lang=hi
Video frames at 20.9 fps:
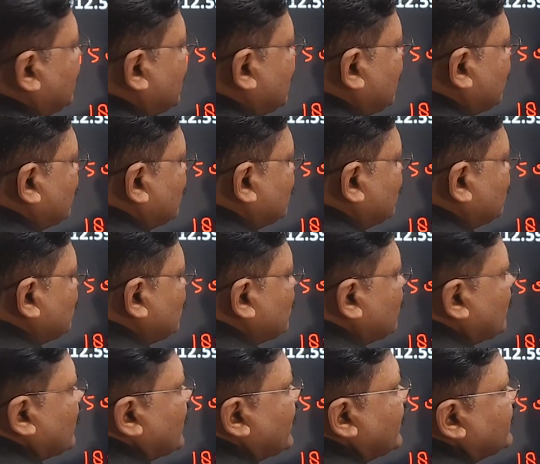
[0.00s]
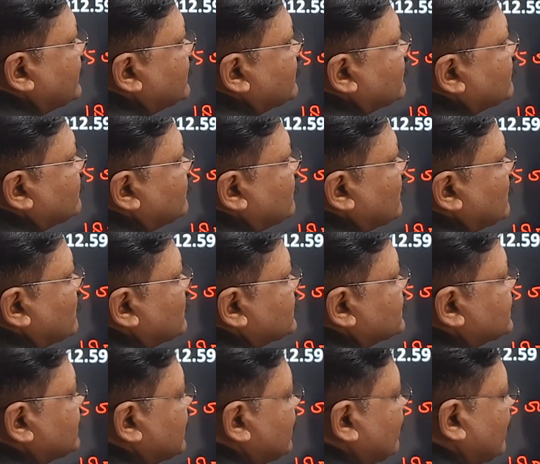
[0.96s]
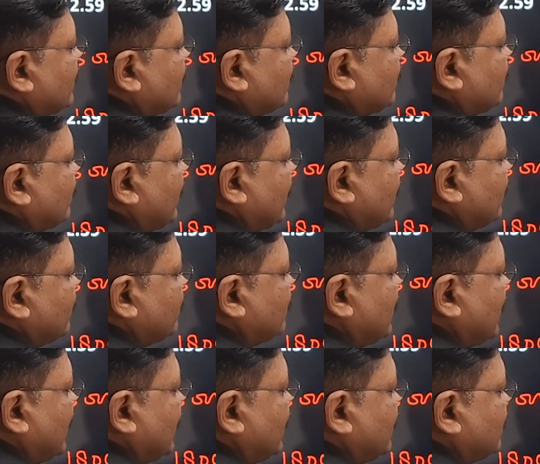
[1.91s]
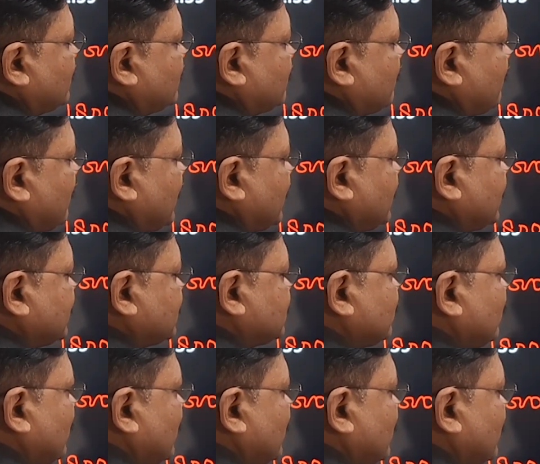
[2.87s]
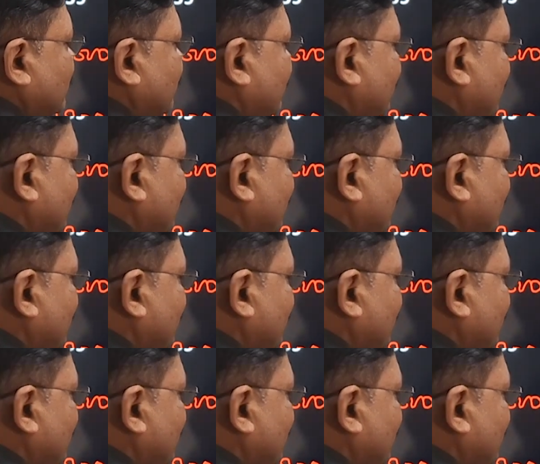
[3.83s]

रखी है आपको टू पॉइंट फोर सेवन फाइव नाइन माइनस वन